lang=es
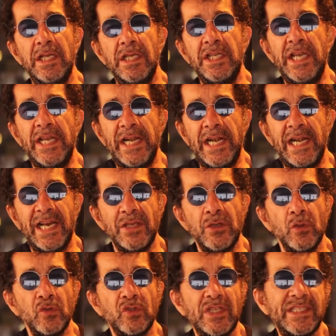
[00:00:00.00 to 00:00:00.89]
Y en el
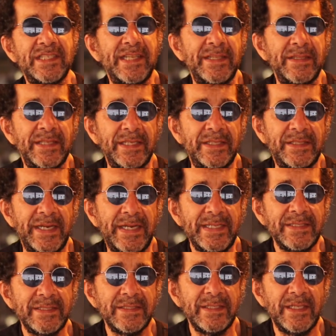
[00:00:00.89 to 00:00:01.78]
año
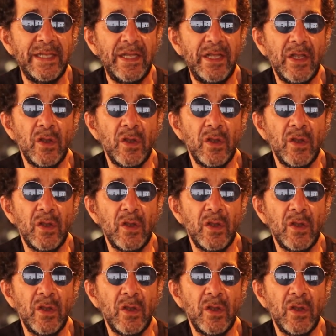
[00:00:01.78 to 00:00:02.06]
63